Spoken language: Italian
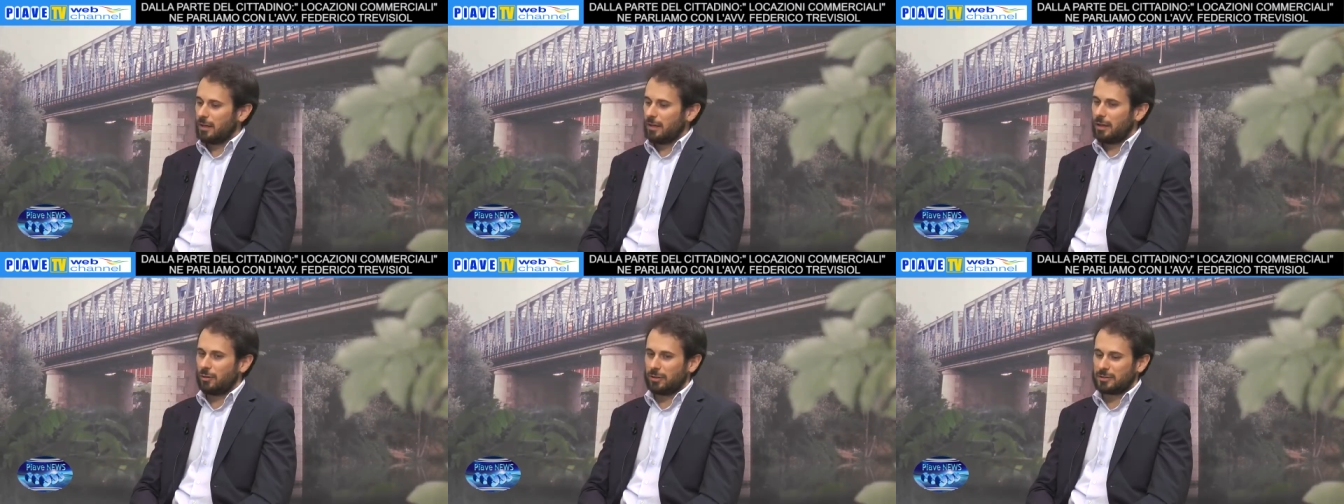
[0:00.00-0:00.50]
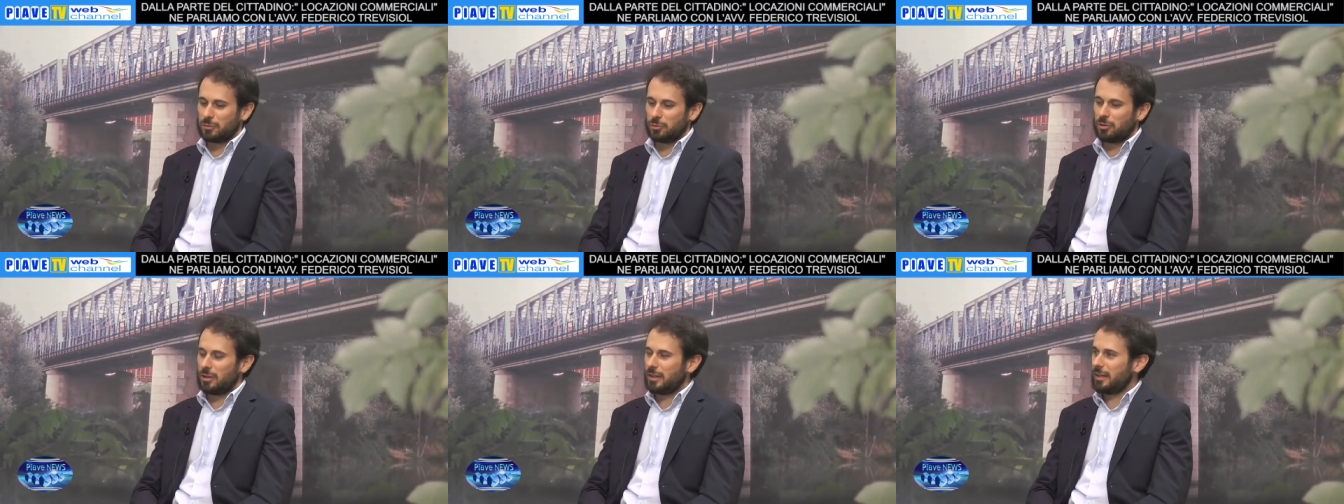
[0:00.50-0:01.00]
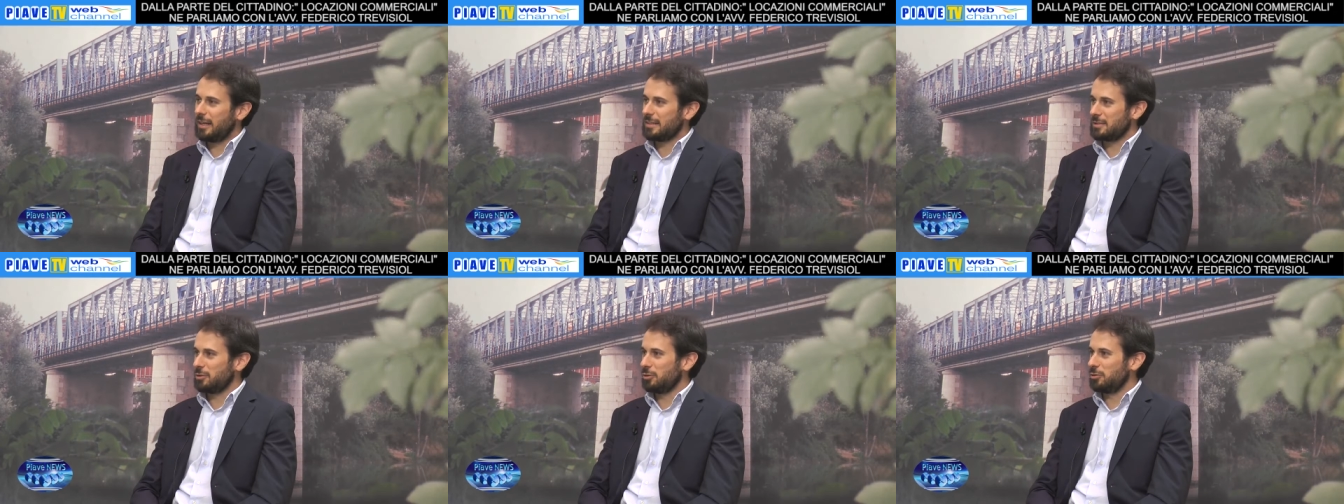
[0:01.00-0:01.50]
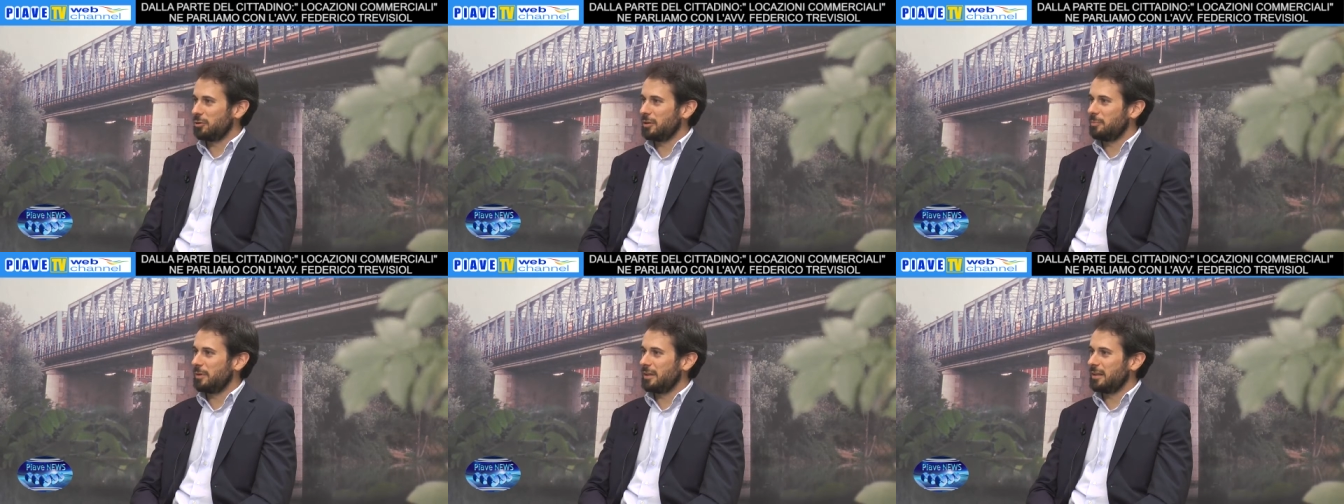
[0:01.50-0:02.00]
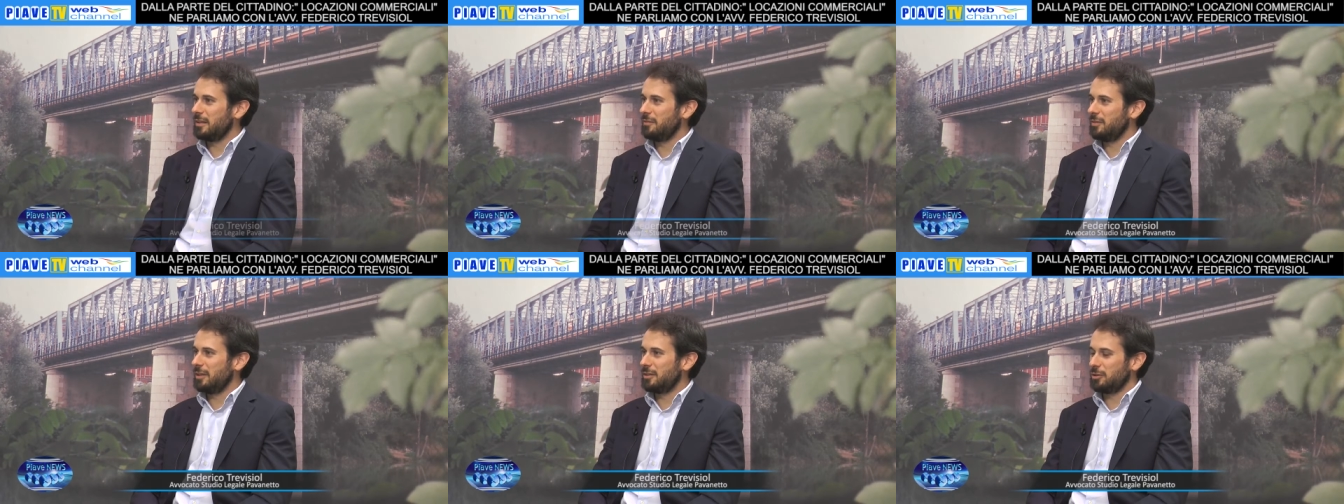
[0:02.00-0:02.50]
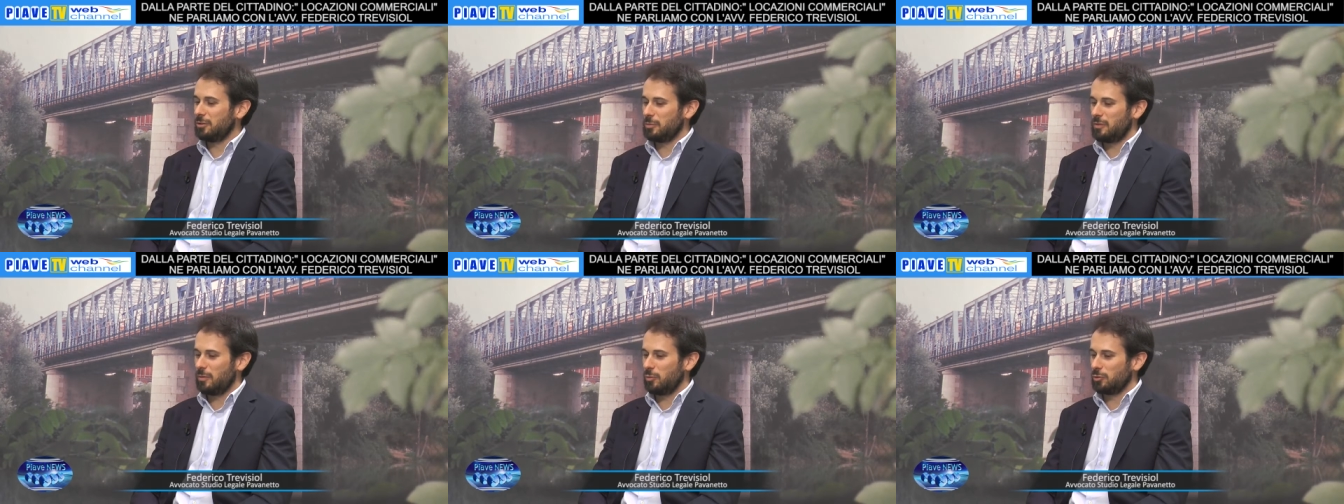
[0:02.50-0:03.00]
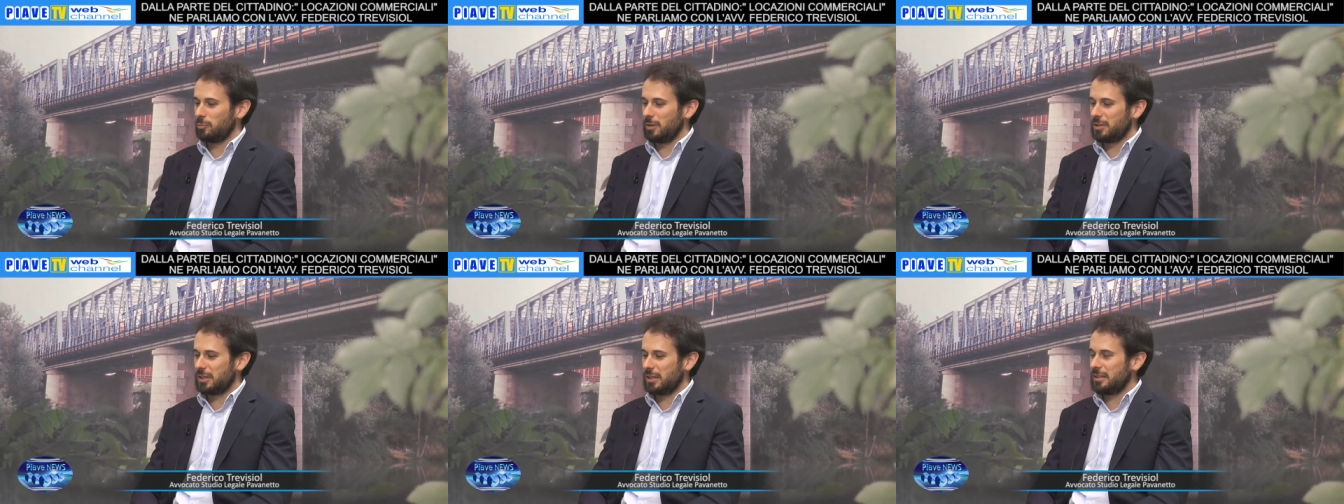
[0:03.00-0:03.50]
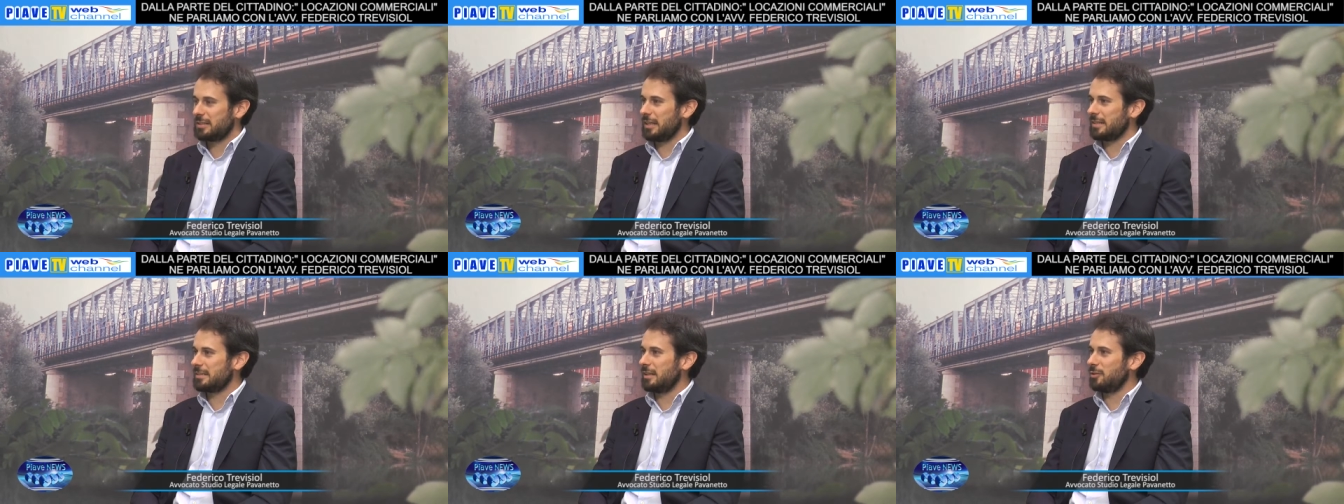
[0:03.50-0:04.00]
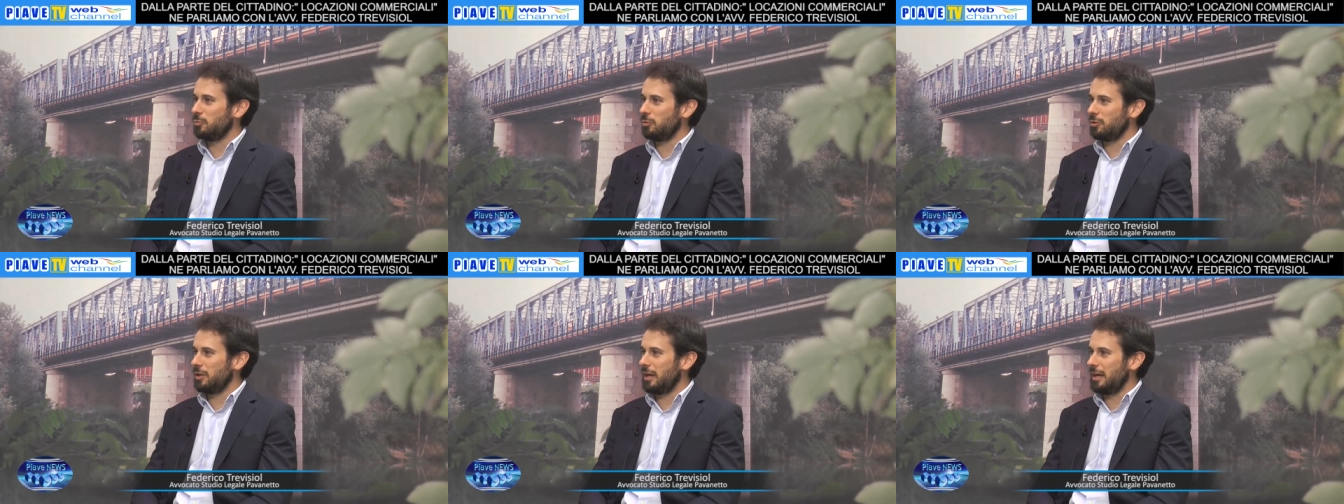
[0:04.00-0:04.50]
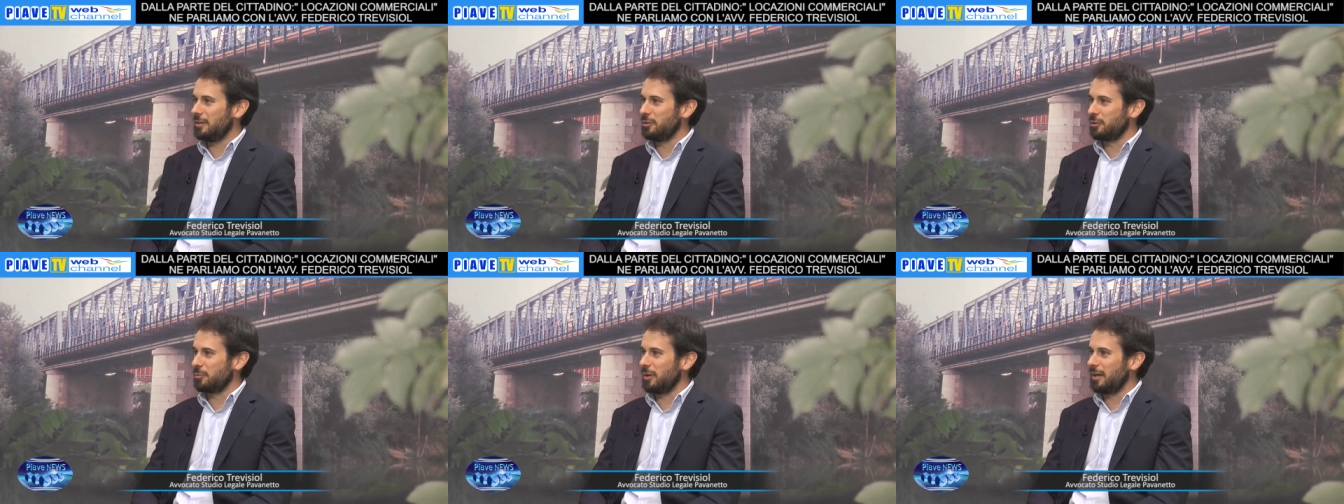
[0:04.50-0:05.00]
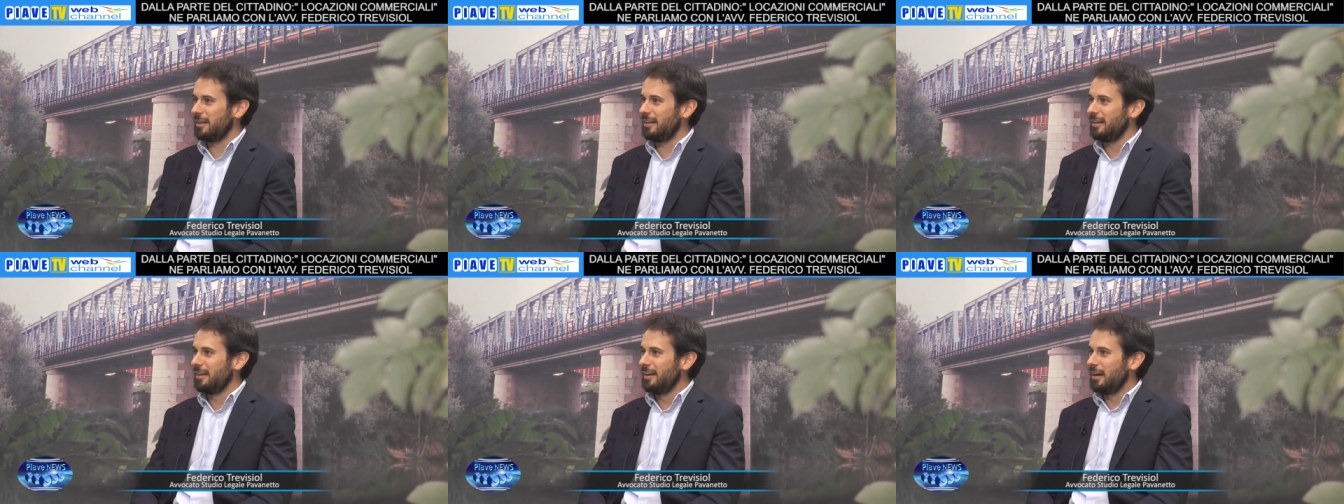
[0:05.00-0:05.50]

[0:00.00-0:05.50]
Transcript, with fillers: Allora, innanzitutto la ringrazio dottore per l'invito, mi fa molto piacere a distanza di un po' di anni ormai,